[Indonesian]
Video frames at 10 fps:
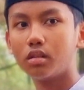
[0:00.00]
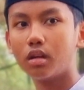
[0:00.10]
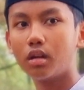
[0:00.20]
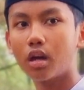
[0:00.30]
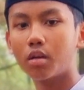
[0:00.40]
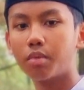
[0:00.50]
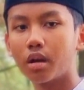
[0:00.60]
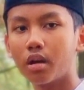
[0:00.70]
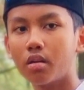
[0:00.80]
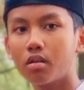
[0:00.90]
Dari arah
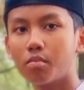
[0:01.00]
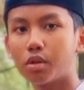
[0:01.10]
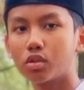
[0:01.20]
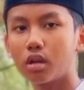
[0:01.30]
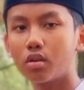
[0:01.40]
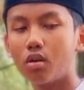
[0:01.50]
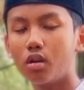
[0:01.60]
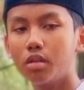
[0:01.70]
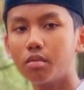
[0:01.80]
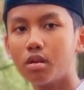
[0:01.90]
belakang, pasukan
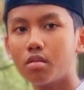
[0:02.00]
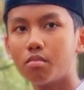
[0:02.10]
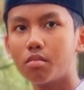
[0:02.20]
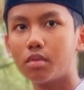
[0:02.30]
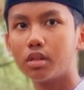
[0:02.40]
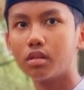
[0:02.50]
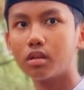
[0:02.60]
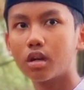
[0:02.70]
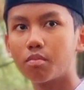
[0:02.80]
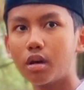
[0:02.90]
Khalid
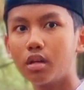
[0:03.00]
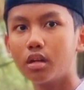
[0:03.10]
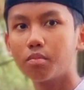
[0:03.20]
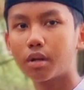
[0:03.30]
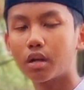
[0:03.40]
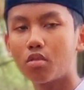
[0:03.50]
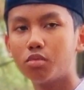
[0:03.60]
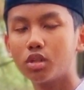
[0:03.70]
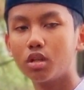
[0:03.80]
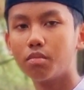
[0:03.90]
menyerang balik pada
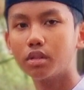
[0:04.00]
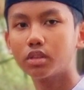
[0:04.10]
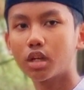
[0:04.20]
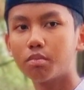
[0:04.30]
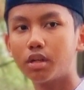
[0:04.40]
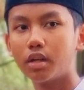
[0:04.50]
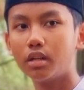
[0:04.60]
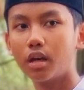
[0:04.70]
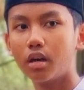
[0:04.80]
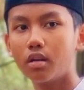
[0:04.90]
kaum muslimin secara
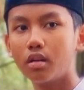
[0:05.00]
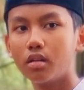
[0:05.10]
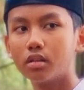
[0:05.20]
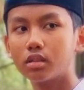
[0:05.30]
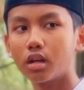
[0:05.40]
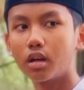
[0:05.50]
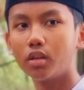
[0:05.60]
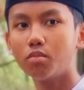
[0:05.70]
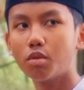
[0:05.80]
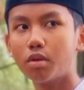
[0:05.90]
mendadak.
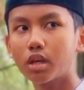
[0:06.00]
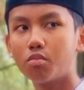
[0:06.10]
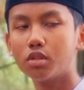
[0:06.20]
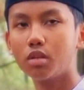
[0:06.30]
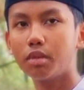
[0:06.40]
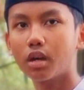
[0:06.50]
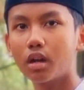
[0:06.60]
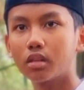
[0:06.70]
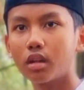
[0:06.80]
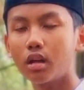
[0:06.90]
Serangan itu membuat kaum muslimin
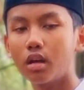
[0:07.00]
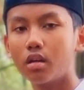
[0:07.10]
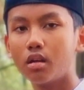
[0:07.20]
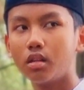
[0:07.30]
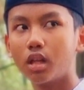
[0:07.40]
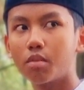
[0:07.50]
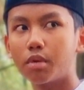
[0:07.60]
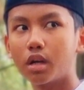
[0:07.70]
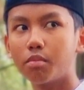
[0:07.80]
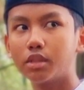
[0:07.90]
kalah telak dan
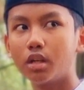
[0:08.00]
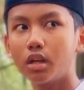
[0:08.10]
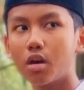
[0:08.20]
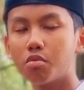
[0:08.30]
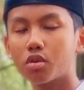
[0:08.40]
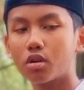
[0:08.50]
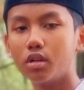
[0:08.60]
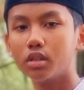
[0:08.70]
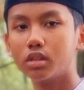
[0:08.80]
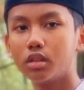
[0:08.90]
kemenangan menjadi kaum
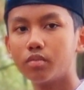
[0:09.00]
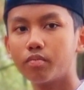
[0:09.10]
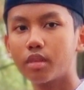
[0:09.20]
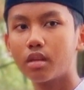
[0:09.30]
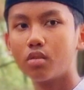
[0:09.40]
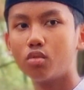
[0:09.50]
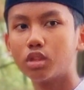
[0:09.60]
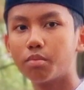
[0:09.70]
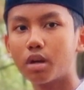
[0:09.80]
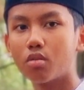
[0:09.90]
Quraisy.
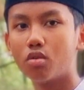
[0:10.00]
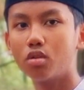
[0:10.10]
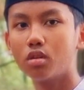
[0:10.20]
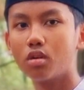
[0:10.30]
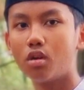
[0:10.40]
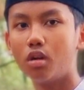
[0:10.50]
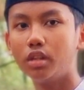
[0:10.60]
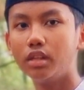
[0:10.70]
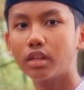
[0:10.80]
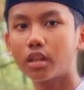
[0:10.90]
Setelah perang Uhud,
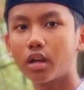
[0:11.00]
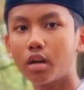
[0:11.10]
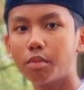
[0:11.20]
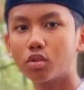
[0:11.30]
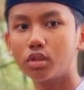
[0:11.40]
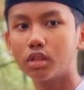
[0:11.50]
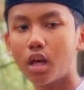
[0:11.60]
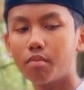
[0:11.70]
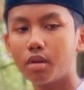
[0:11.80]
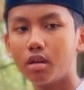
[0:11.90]
Khalid dinyatakan masuk
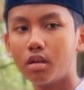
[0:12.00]
Islam.